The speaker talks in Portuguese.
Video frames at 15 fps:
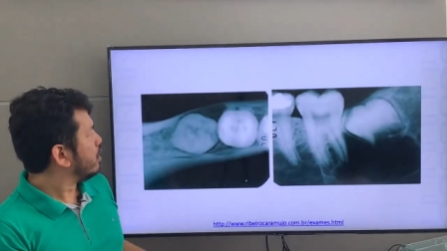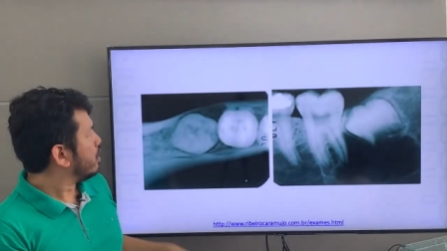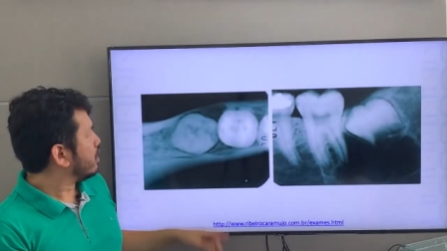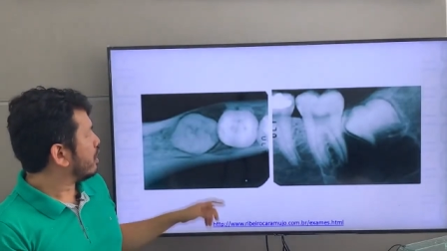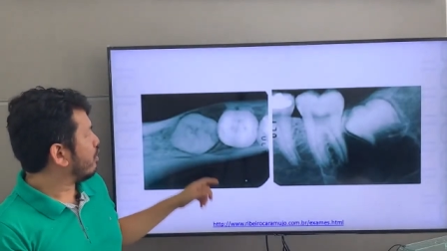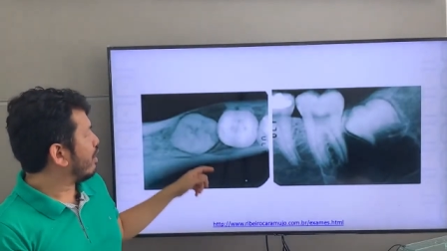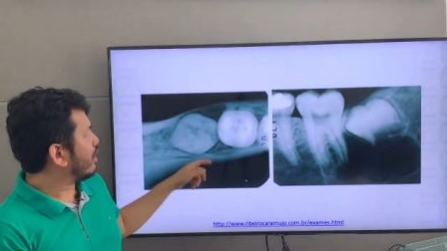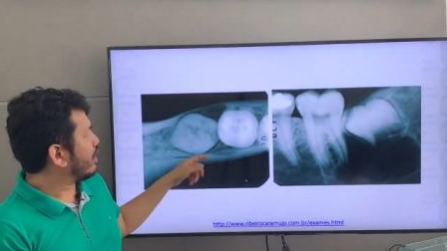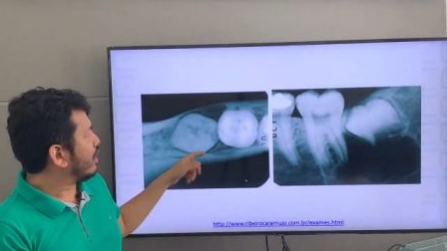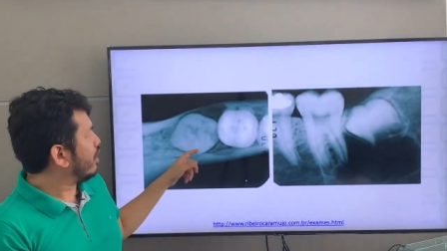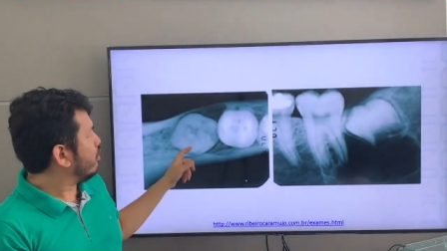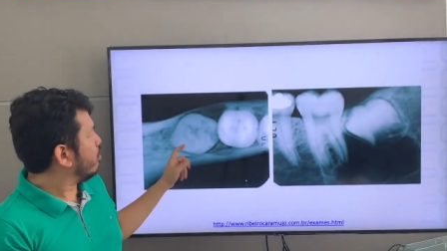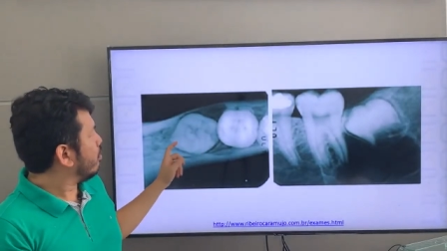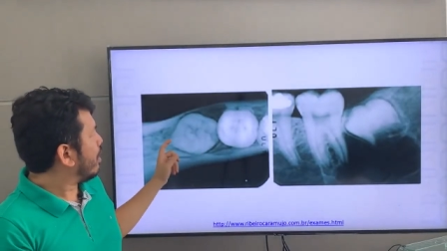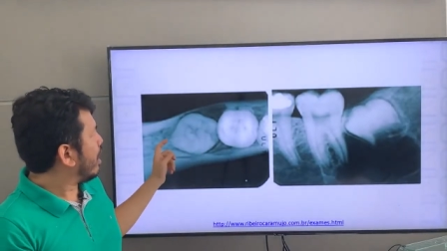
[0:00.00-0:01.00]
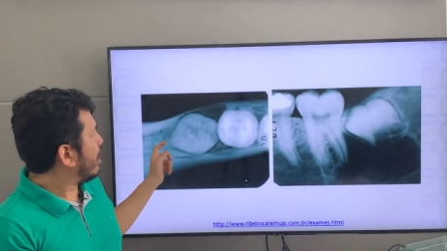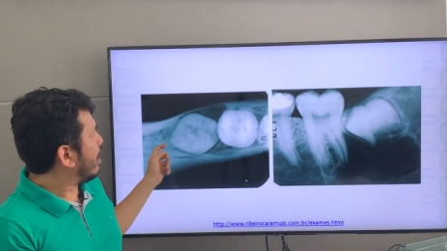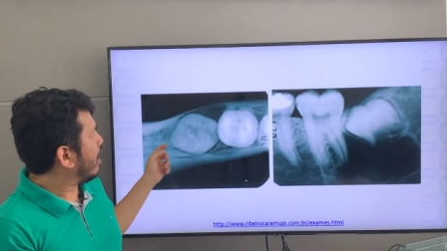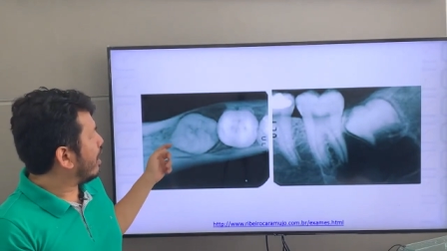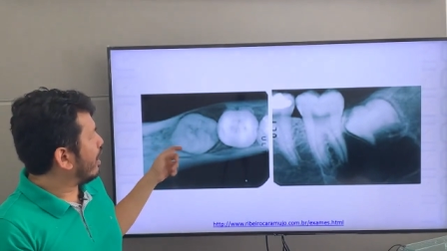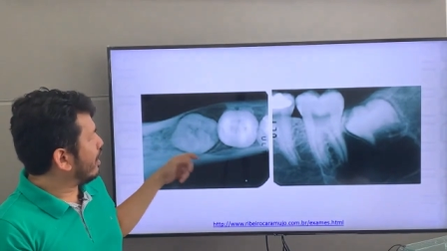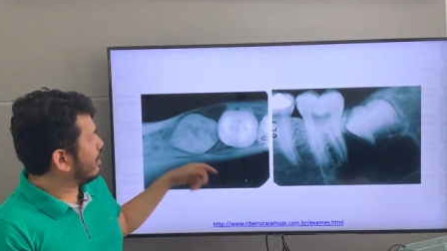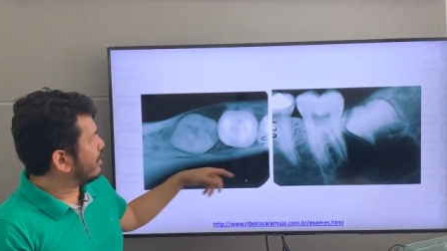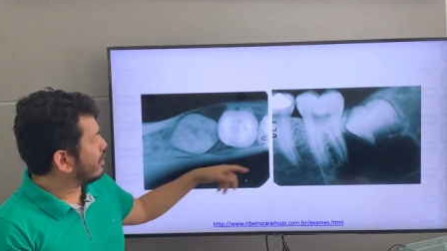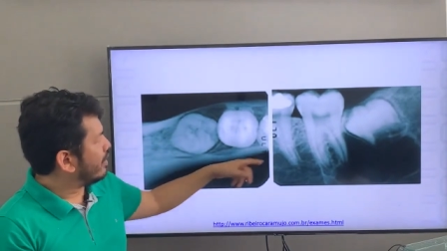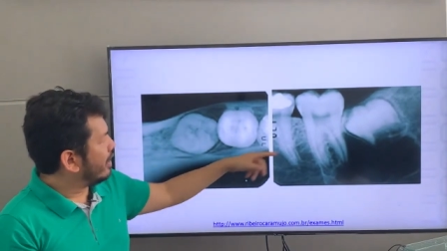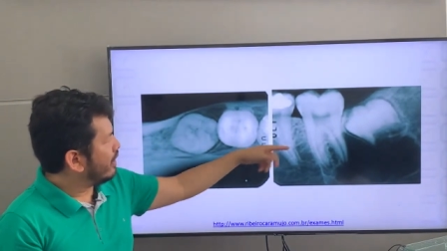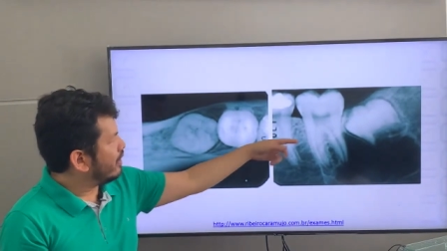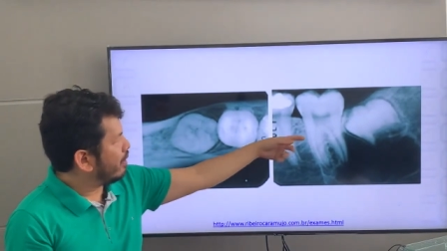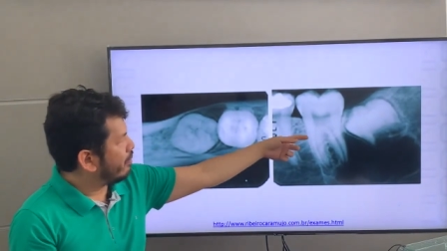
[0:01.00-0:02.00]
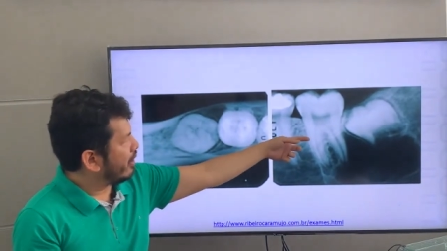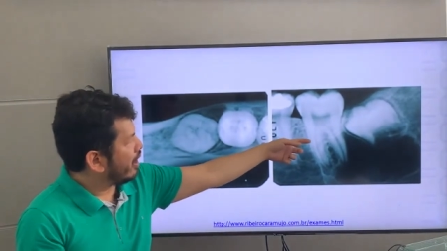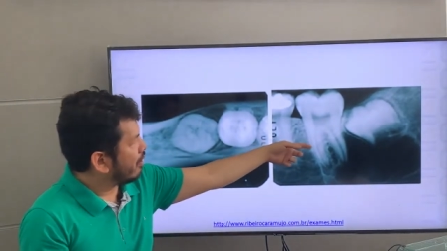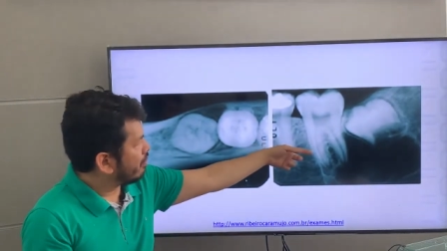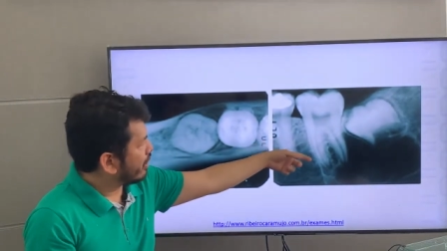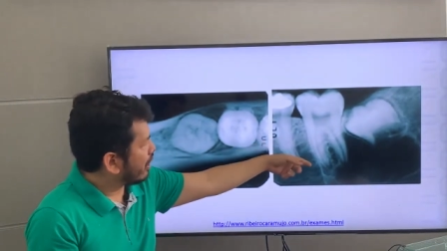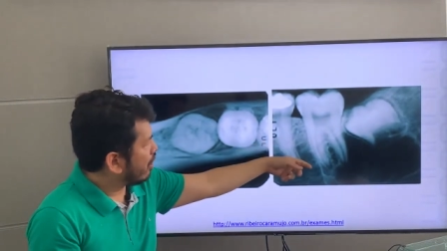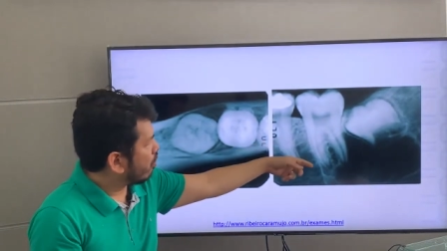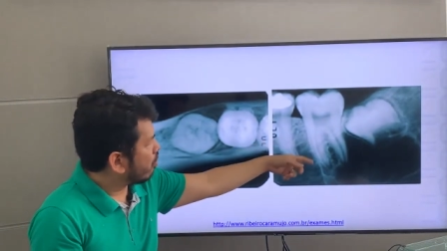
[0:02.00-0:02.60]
Então aqui uma a incidência periapical